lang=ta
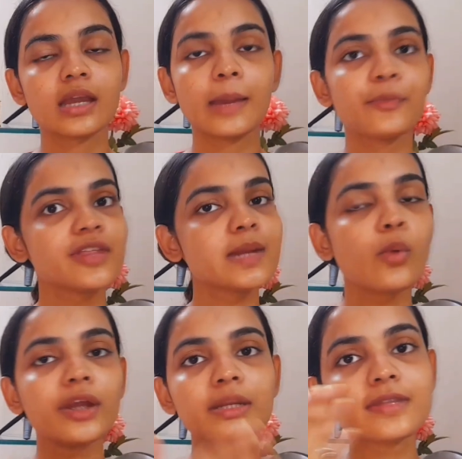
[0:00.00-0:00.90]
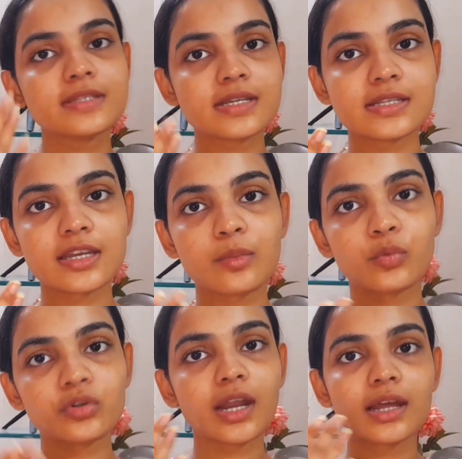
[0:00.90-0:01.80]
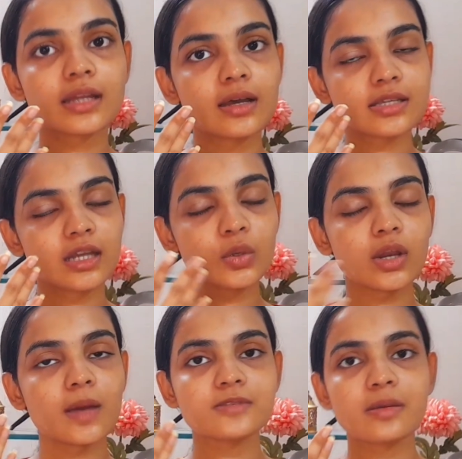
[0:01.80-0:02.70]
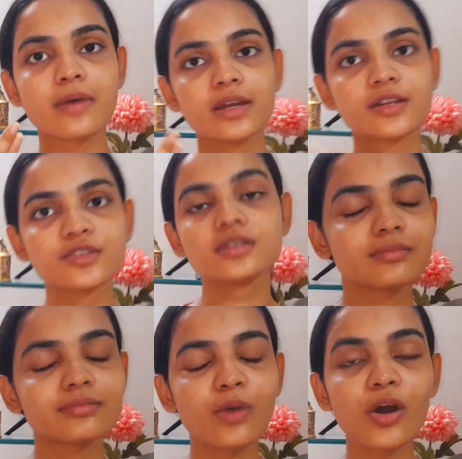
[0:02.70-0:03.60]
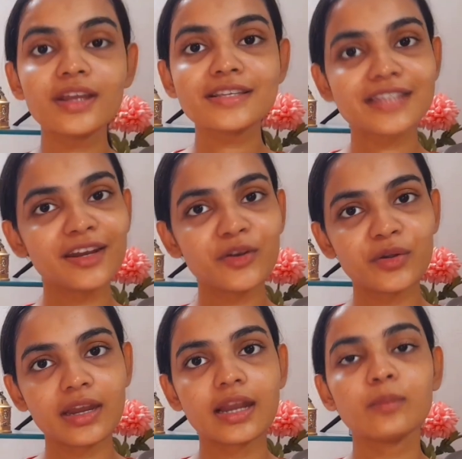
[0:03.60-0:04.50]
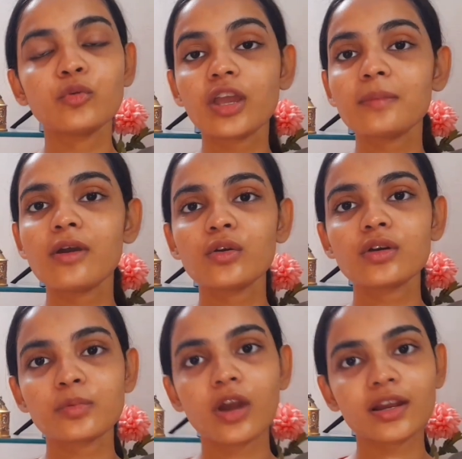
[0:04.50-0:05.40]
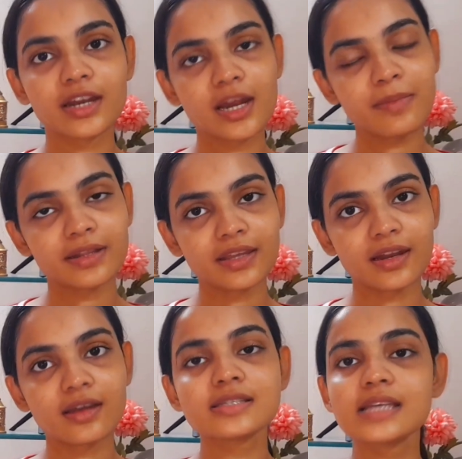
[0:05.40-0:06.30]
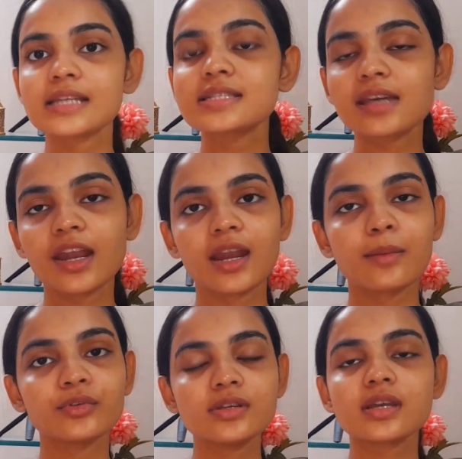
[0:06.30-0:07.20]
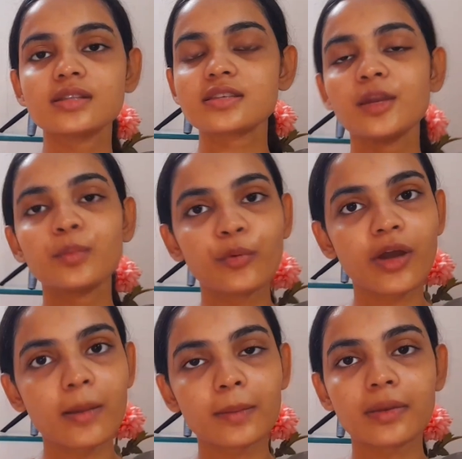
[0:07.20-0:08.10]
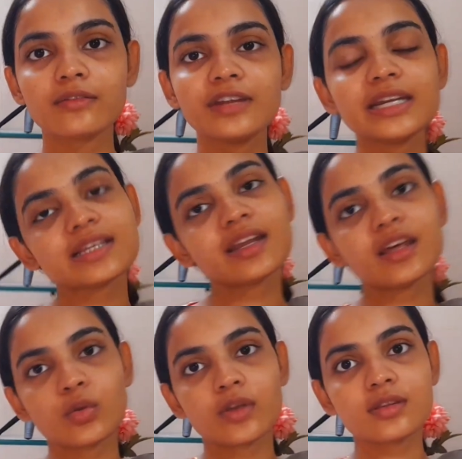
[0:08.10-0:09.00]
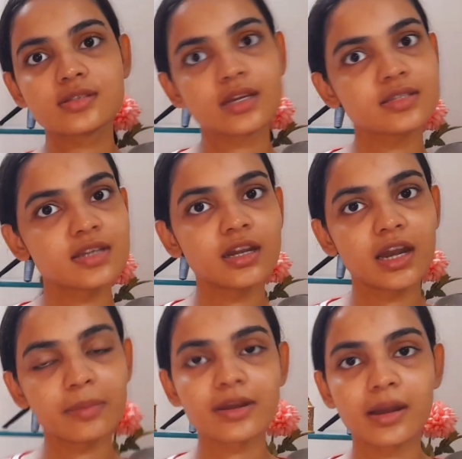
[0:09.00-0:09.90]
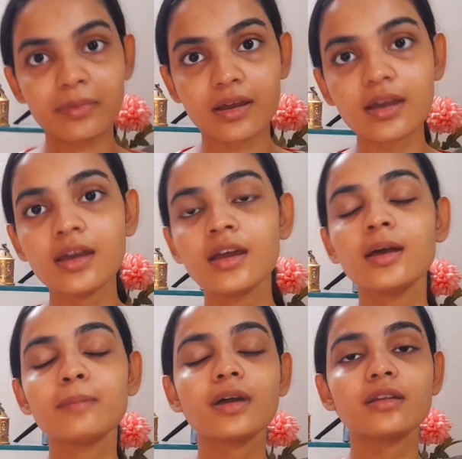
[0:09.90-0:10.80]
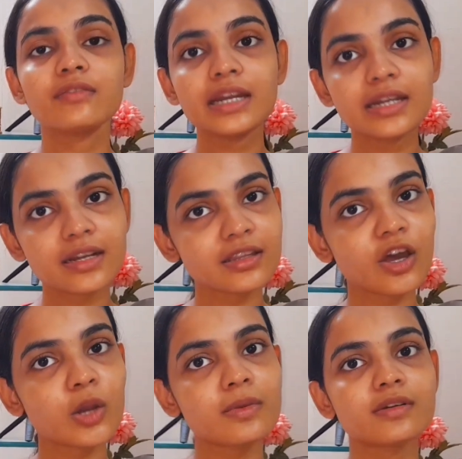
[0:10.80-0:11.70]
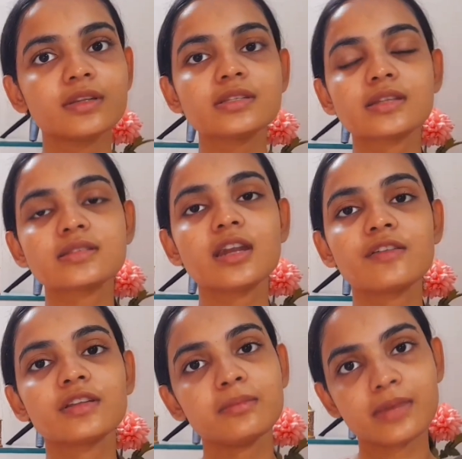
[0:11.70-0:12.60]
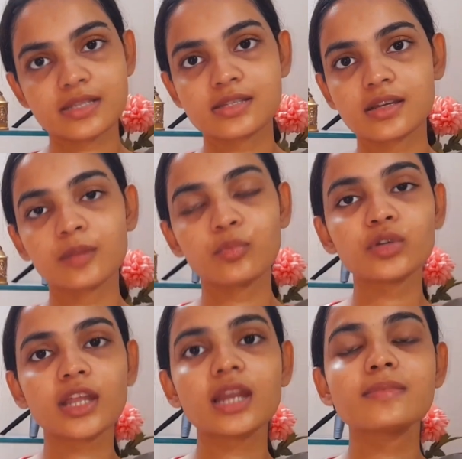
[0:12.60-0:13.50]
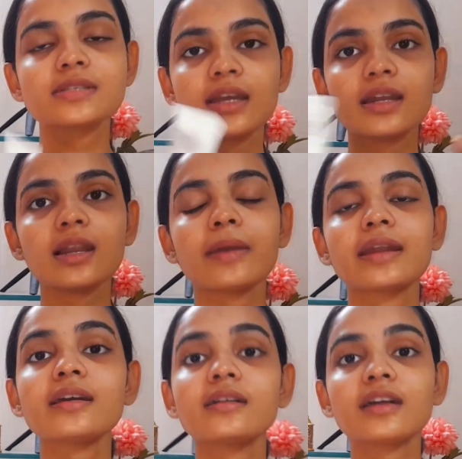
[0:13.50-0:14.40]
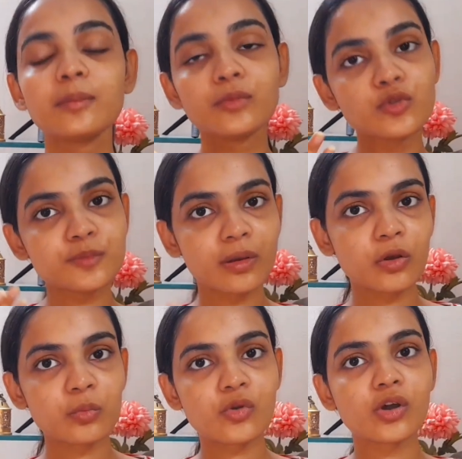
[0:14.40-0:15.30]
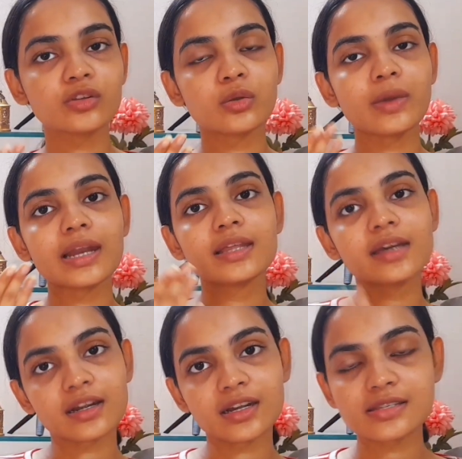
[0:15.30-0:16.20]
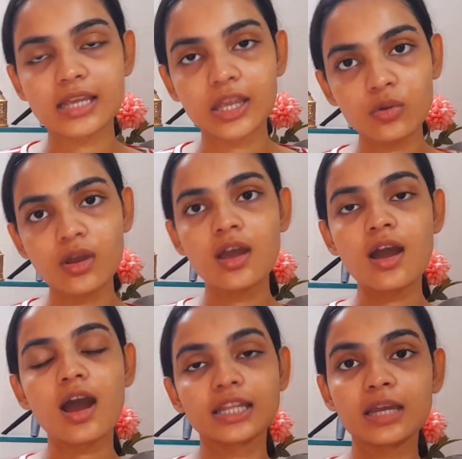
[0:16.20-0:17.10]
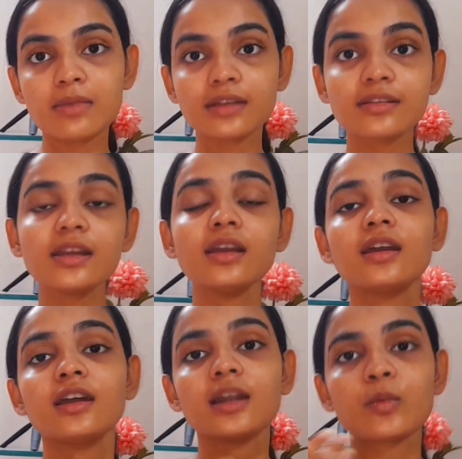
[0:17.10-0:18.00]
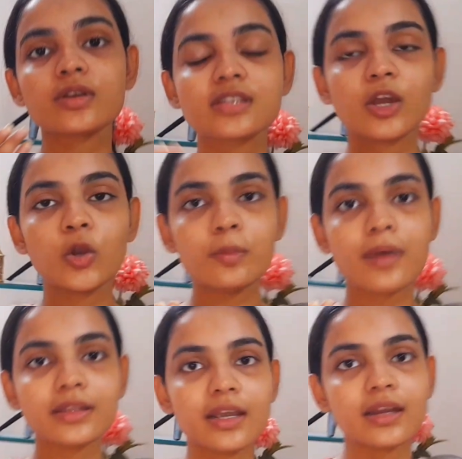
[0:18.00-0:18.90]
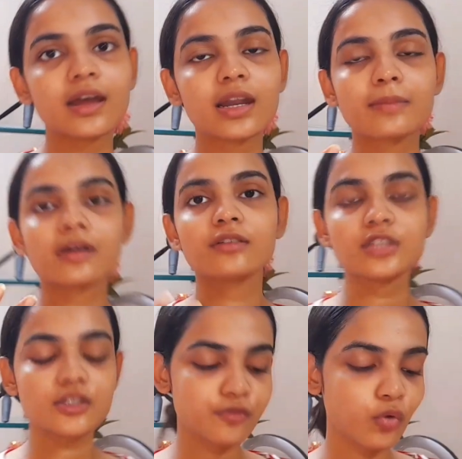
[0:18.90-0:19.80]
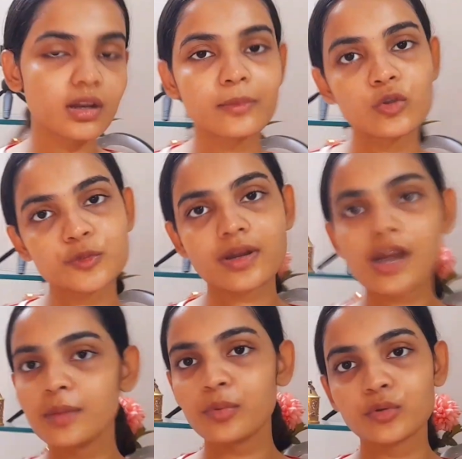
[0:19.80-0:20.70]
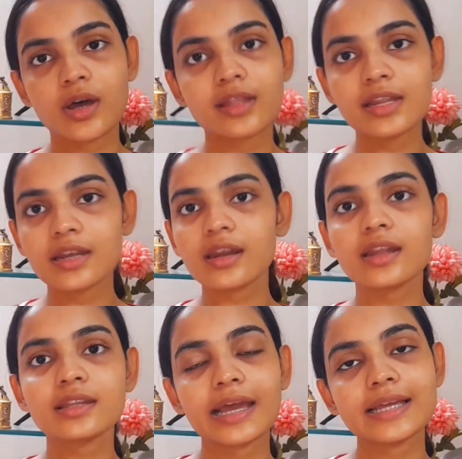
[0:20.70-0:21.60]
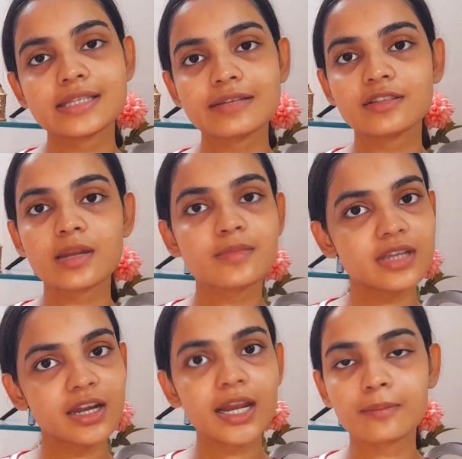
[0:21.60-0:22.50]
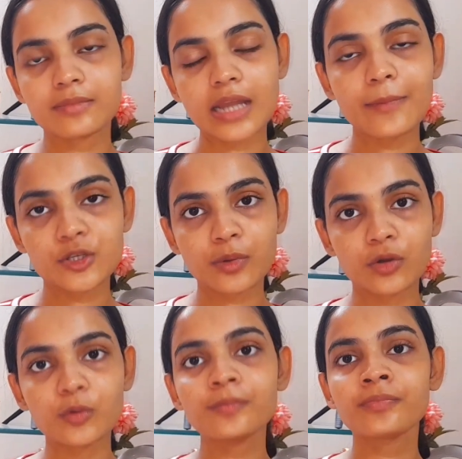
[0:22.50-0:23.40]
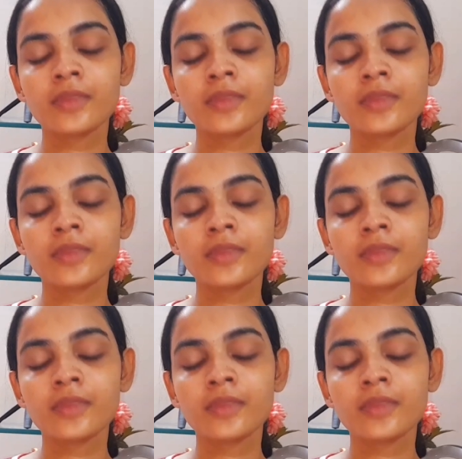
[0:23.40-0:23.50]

இப்போ வந்து நம்ம வைட்டமின் சி சீரம் போட்டு நல்லா அது ஸ்கின்குள்ளே அப்சர்வ் ஆகிடுச்சு மார்னிங் ஸ்கின் ரொட்டீனில் முக்கியமான ஒரு ப்ராடக்ட் என்னென்னு பார்த்தீங்கன்னா சன்ஸ்க்ரீன் நம்ம வந்து சன்ஸ்க்ரீன் போடாமல் இப்போ நான் வீட்டில் தானே இருக்கும் எதுக்கு சன்ஸ்க்ரீன் நிறைய பேர் நினைப்பாங்க பட் வீட்டில் இருந்தாலுமே வந்து சன்ஸ்க்ரீன் வந்து மஸ்ட் அது போட்டால் தான் நம்ம ஸ்கின்னில் நம்ம என்ன க்ரீம் யூஸ் பண்ணுறோமோ அதோட வேலை அது கரெக்டாக செய்யும் அதே மாதிரி நம்மளோட ஸ்கின்னும் பார்த்தீங்கன்னா நம்ம ஜஸ்ட் ஃபோன் நம்ம யூஸ் பண்ணாலே போதும் அதில் இருக்கிற அந்த லைட்ஸே வந்து நம்ம ஸ்கின் டேம் டேமேஜ் பண்ணும்